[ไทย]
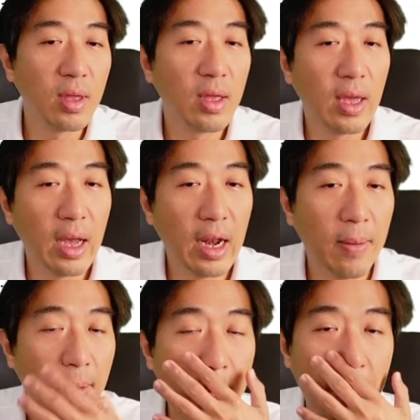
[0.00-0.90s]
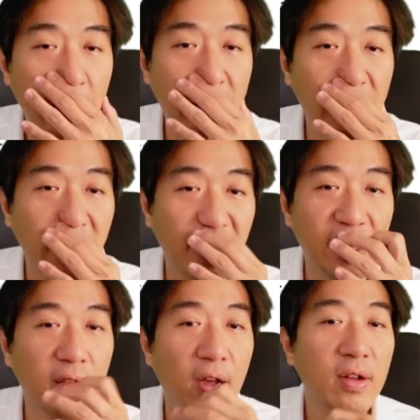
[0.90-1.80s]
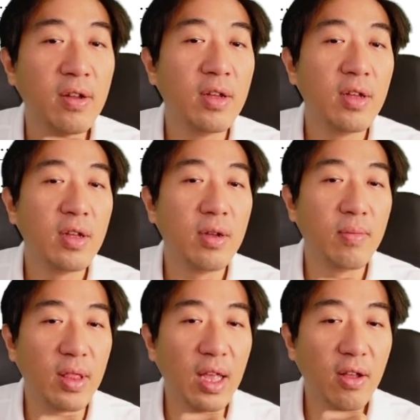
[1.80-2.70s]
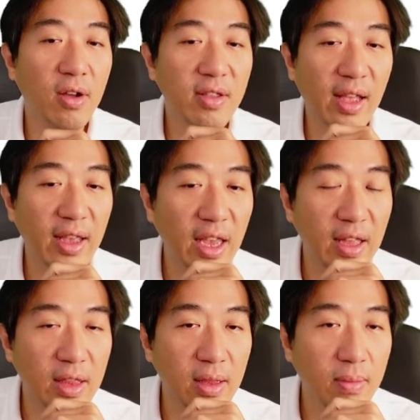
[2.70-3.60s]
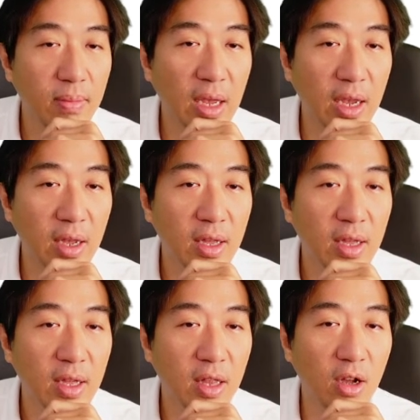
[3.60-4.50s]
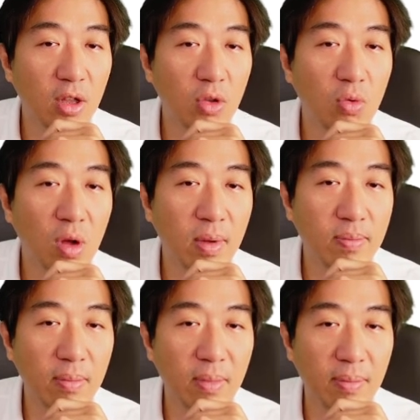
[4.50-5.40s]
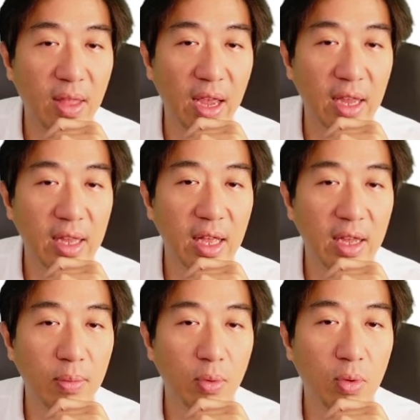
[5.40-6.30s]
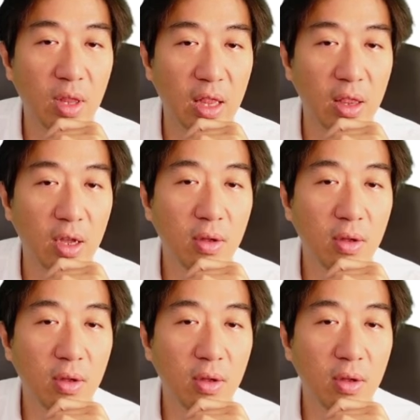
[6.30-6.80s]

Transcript: อะไรประมาณนี้เนาะเพราะนั้นเราก็สังเกตเมฆเราก็ดูว่ามันเป็นแบบไหนในพวกนั้นเนาะ